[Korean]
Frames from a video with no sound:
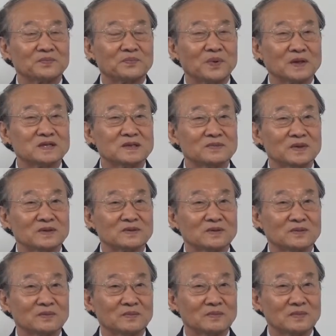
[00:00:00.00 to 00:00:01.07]

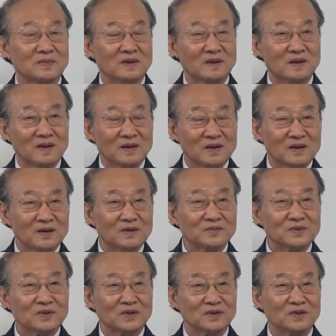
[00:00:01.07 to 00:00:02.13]
받치면서
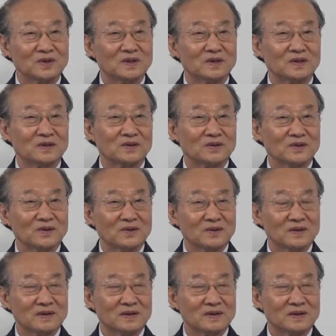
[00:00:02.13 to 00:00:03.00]
음성이 들리는 거야.